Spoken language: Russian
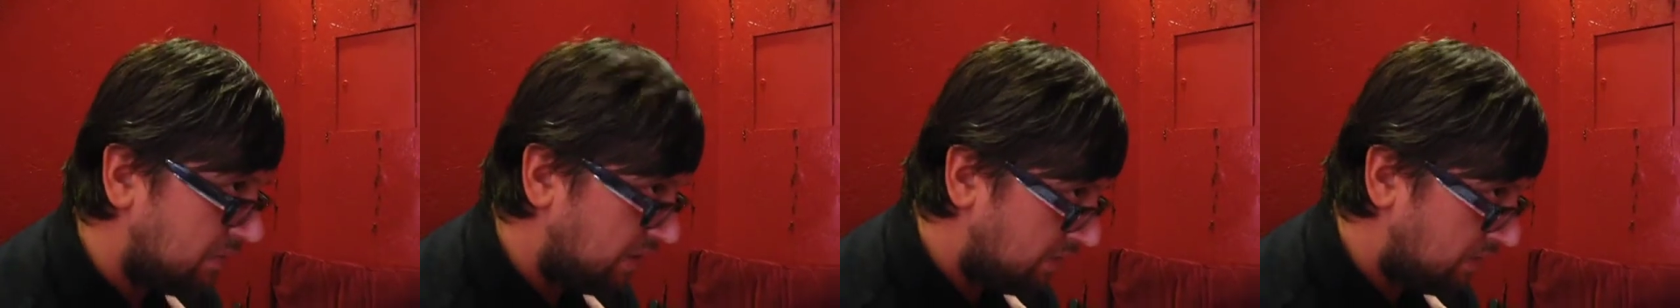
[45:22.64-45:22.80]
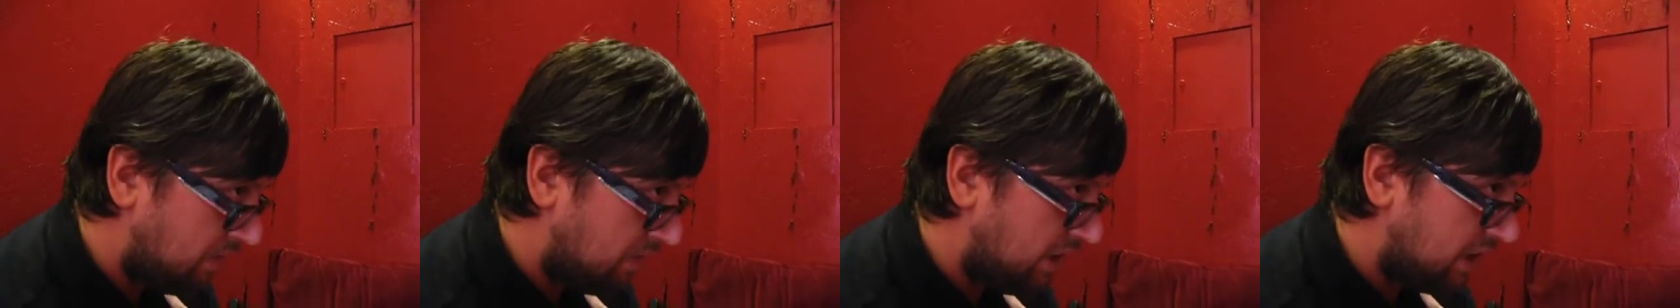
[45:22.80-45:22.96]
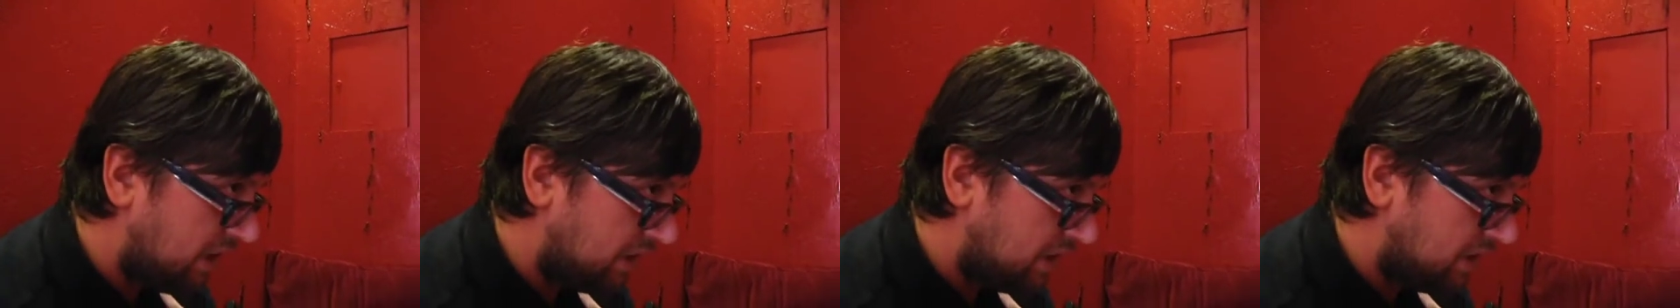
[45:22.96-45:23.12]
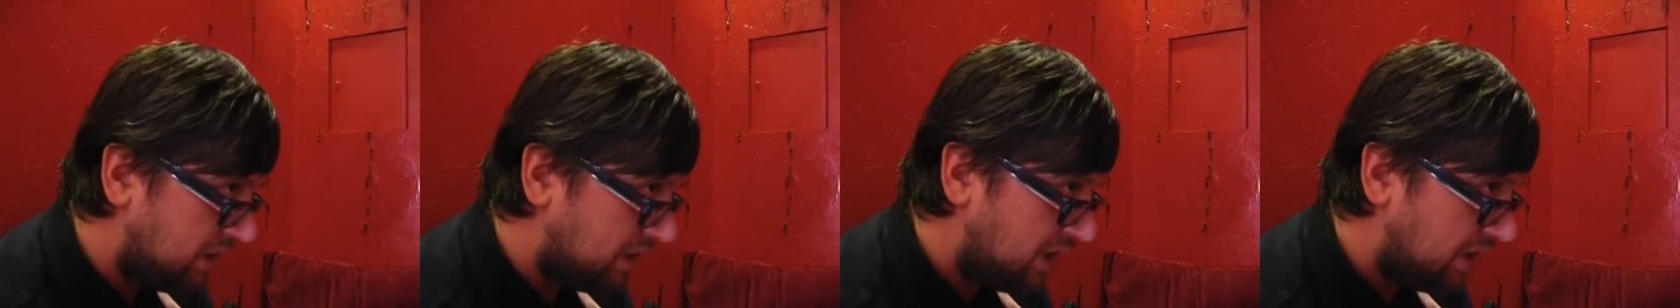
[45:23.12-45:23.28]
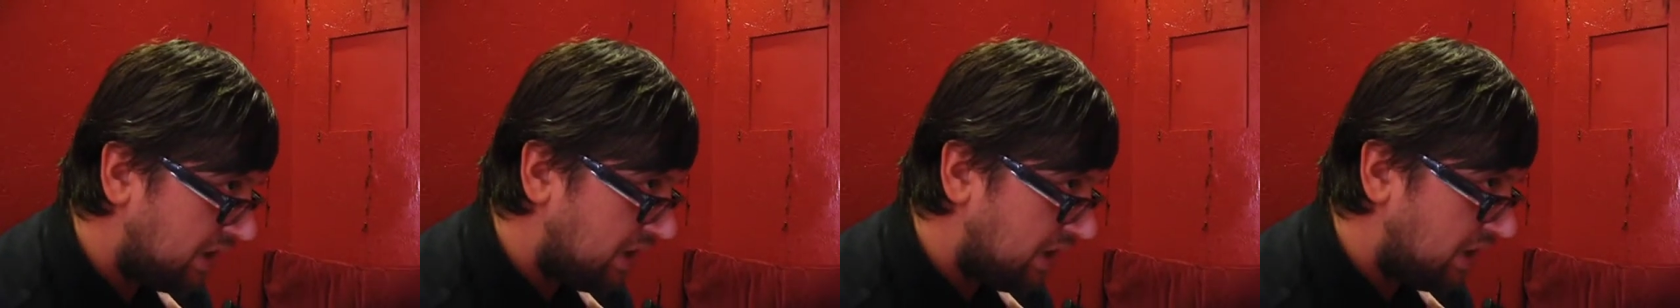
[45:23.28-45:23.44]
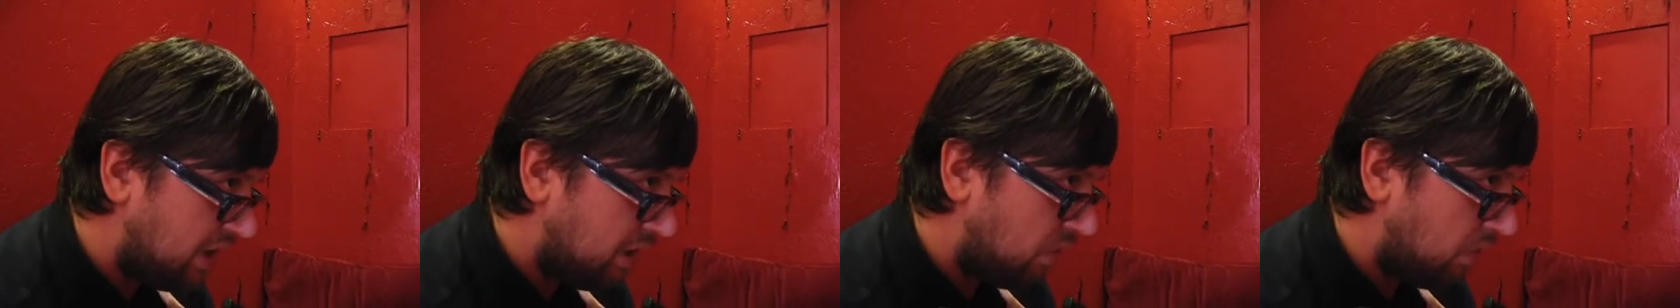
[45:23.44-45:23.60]
понимаешь?
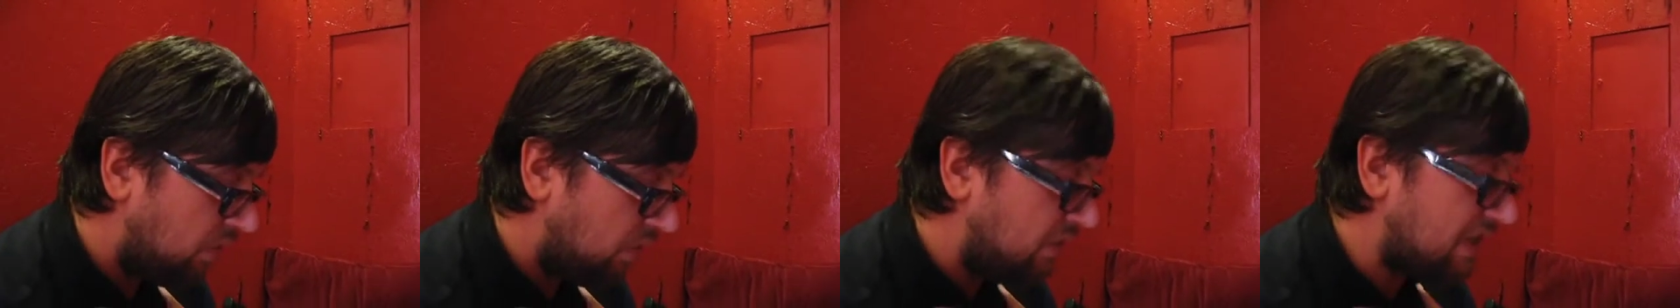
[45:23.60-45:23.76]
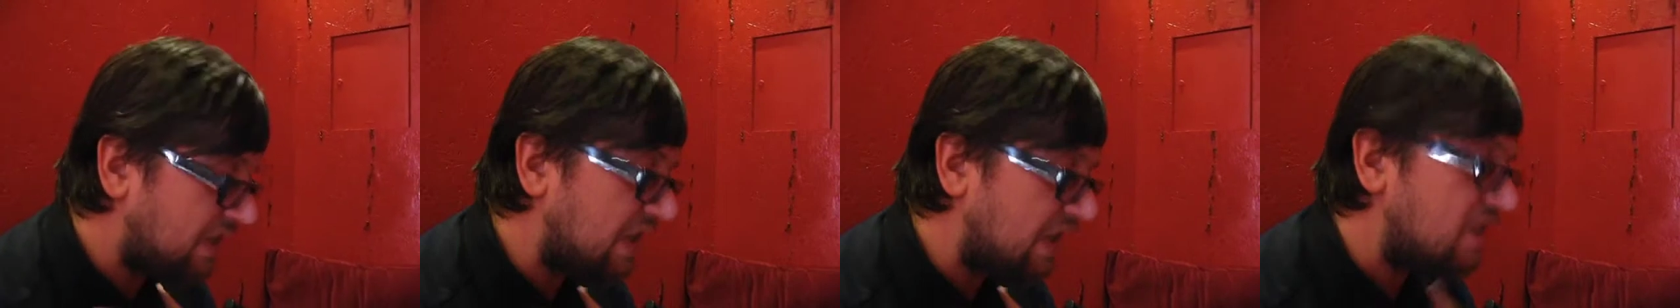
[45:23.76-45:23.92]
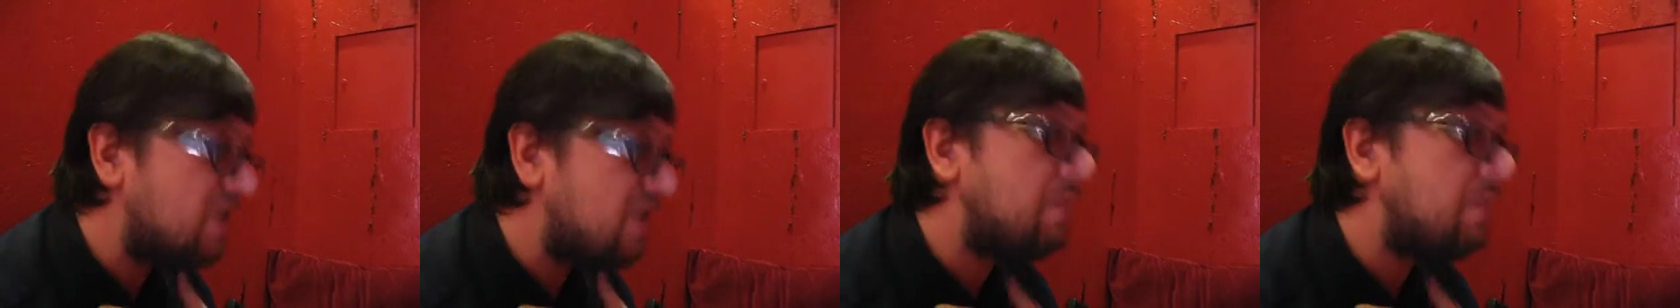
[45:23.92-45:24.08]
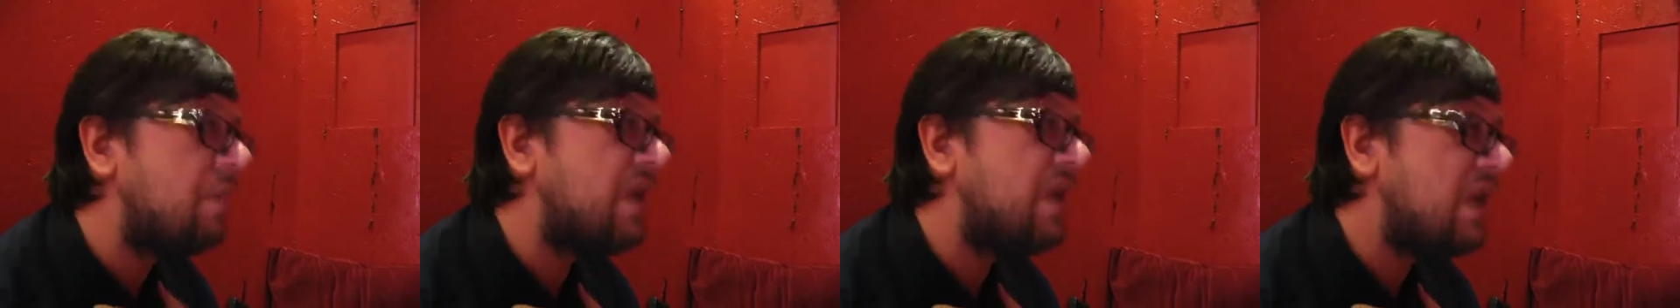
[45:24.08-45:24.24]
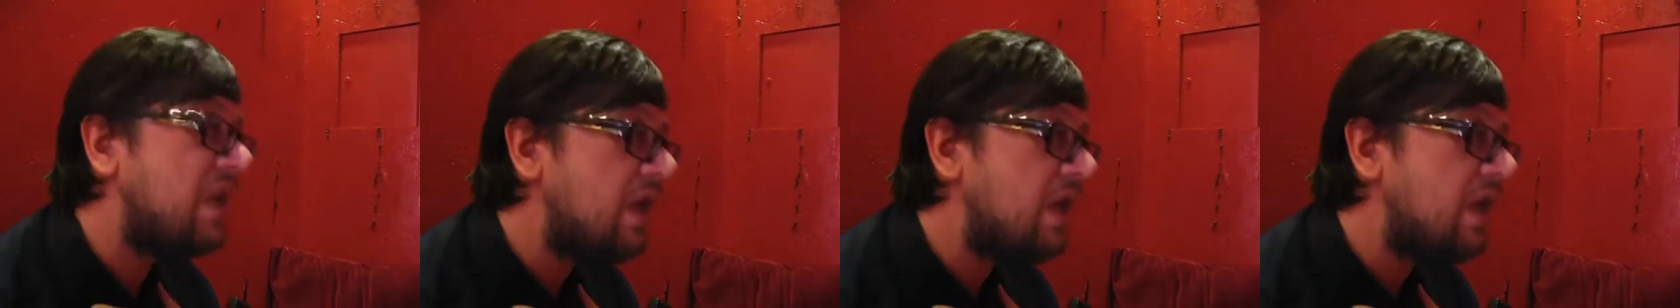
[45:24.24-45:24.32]
Он высказывает а мне...